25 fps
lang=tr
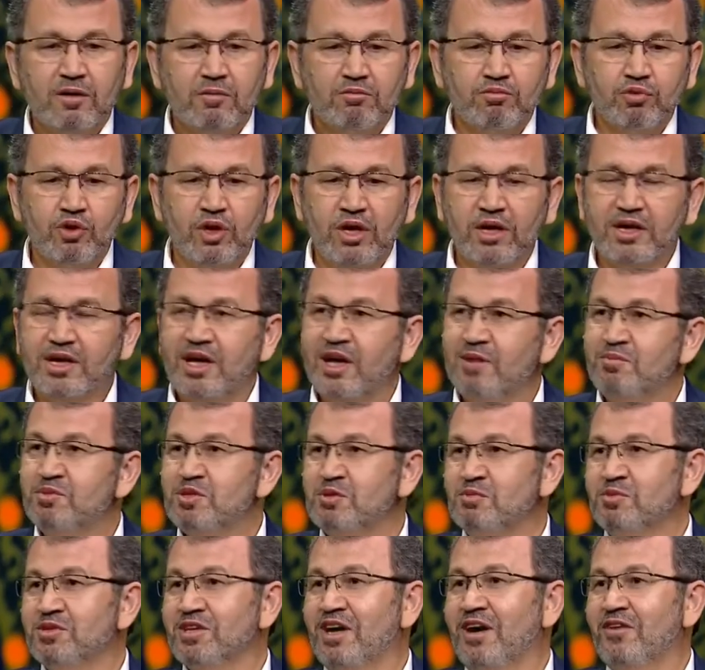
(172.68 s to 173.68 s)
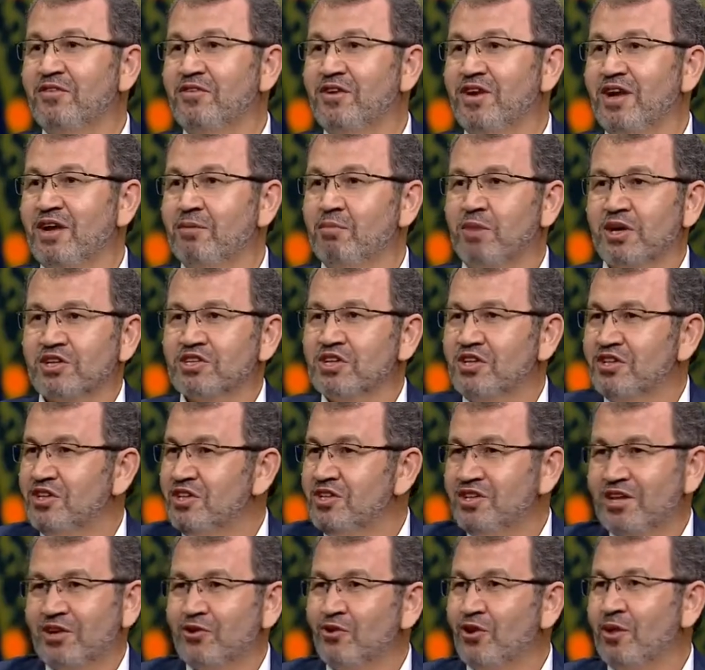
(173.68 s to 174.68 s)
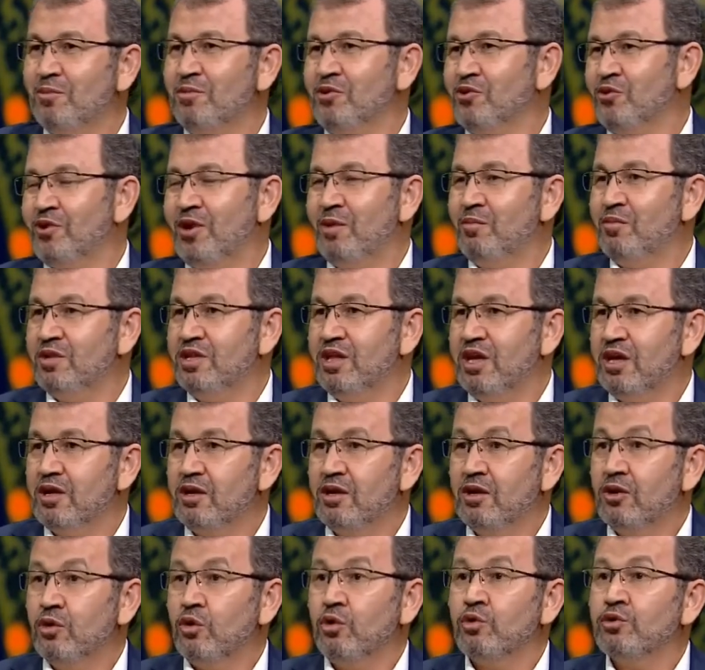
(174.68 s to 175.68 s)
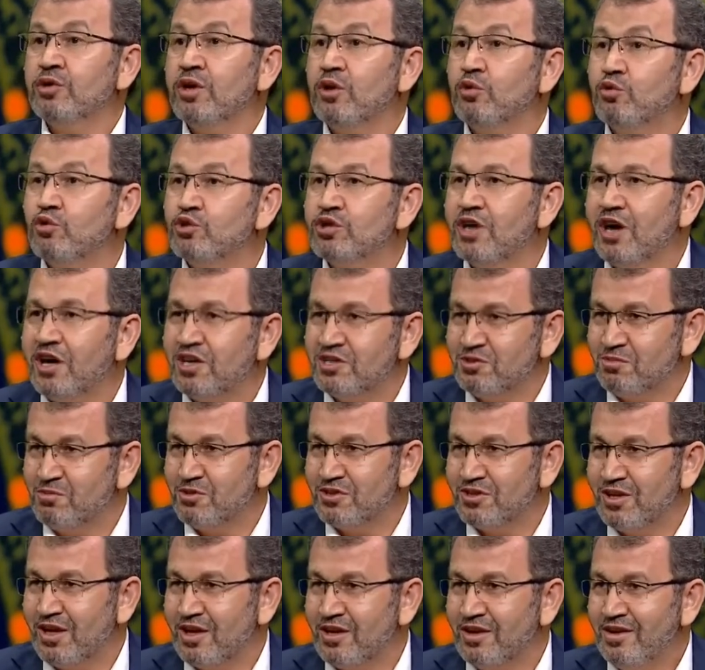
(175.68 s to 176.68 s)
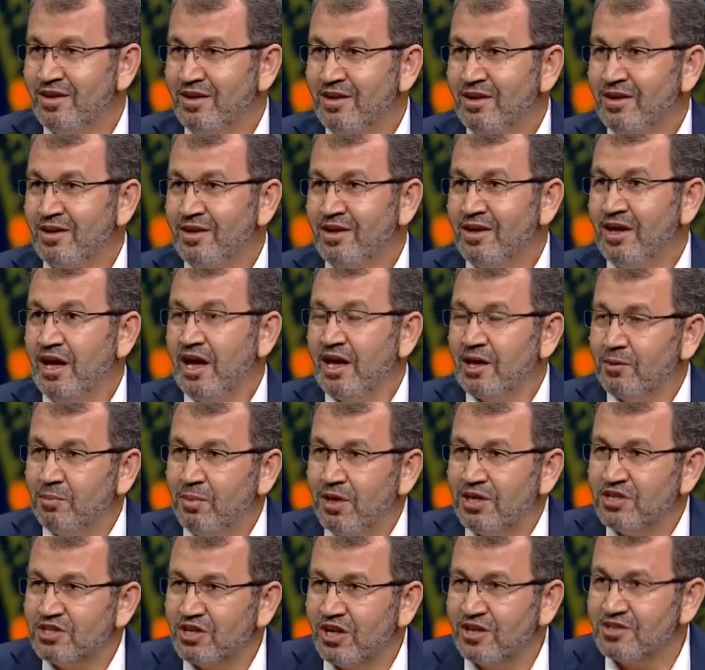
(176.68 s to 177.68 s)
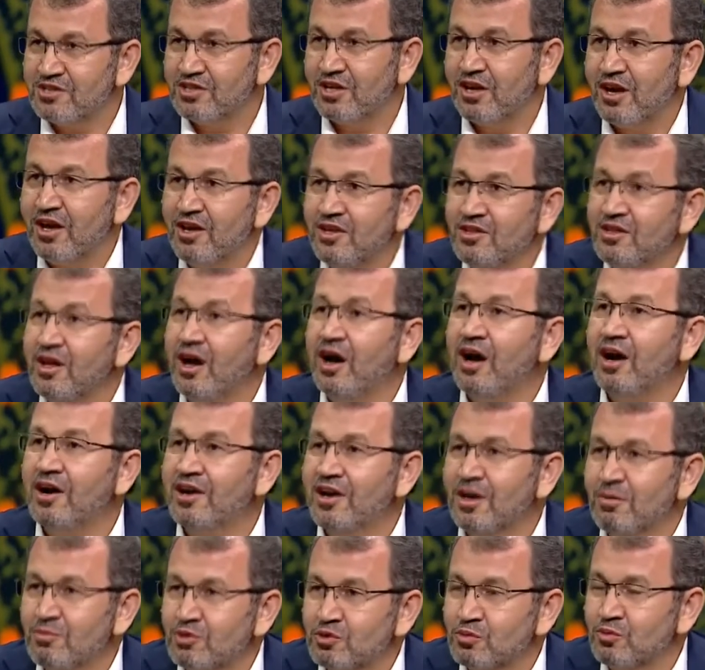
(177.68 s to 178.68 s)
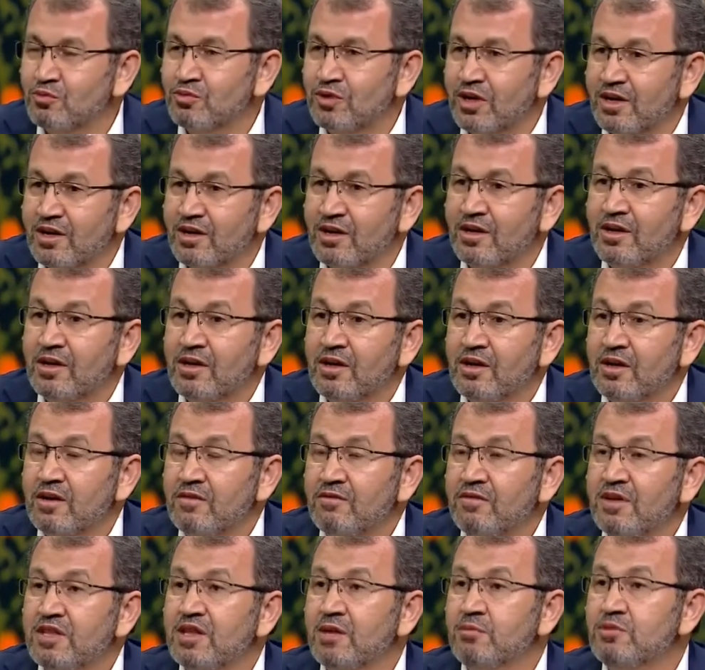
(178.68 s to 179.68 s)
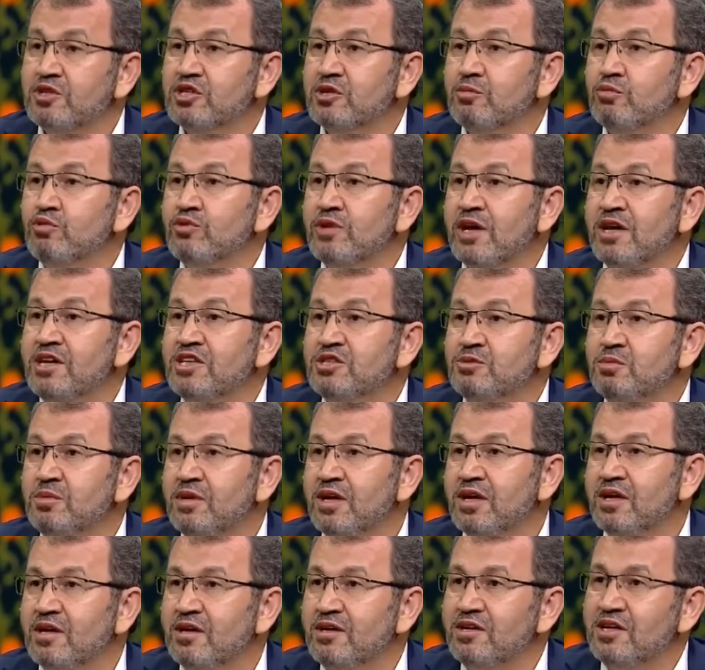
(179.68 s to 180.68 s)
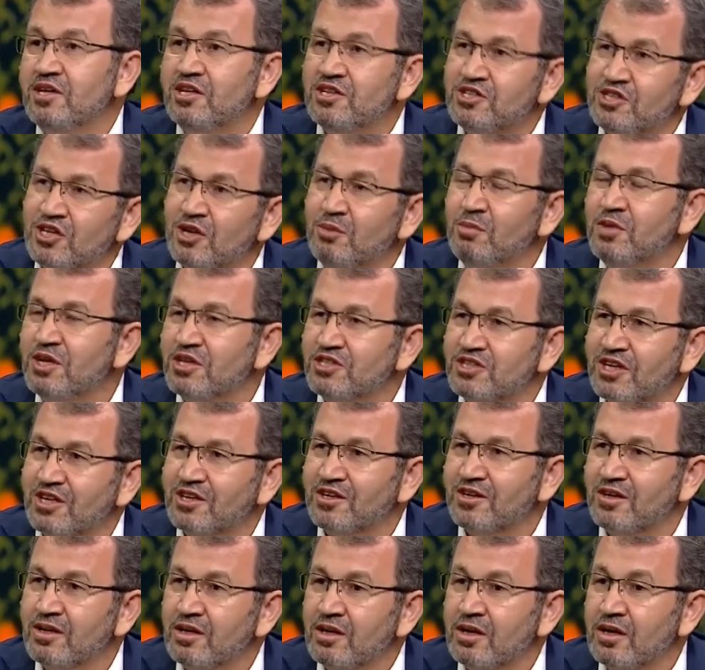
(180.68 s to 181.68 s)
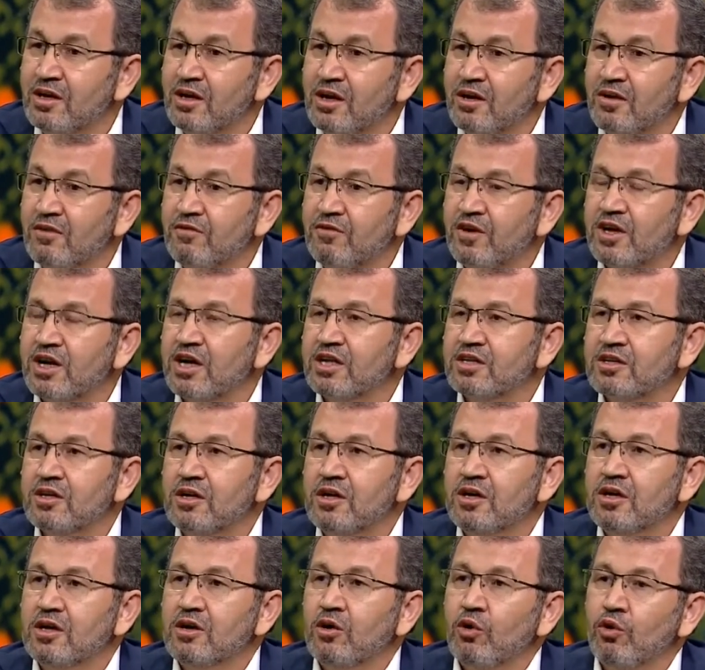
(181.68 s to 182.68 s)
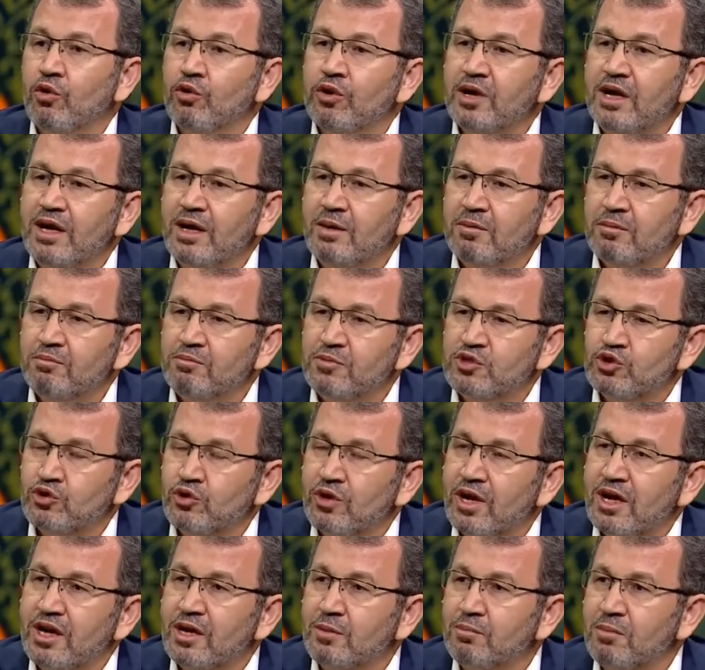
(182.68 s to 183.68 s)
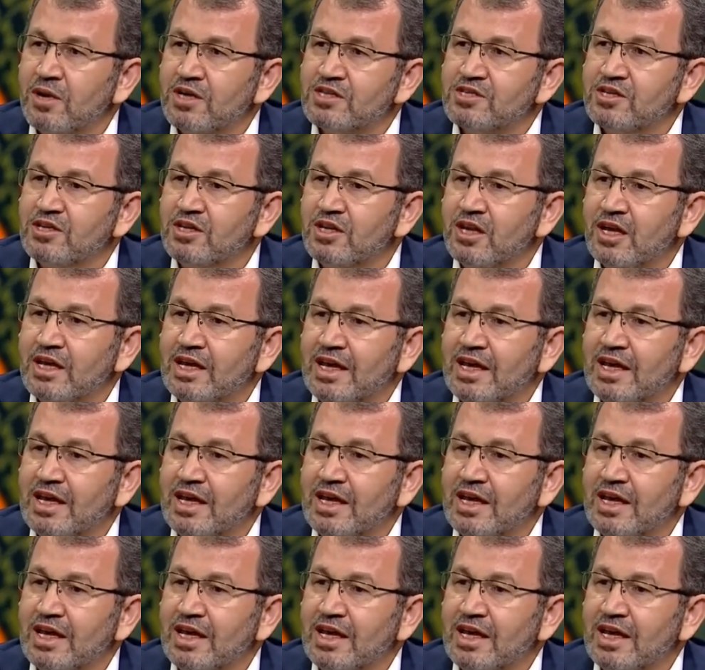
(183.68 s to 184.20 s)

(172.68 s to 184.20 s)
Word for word: buraya gelmiş misafirler başka dinden olabilir önemli değil. Onlara kucak açmışlar. Hı hı. Ekber Şah sarayında ağırlamış bunları hı hı. ve demiş ki bunların hiçbirine ilişilmeyecek. Hı hı. Fakat oraya misyonerlik maksadıyla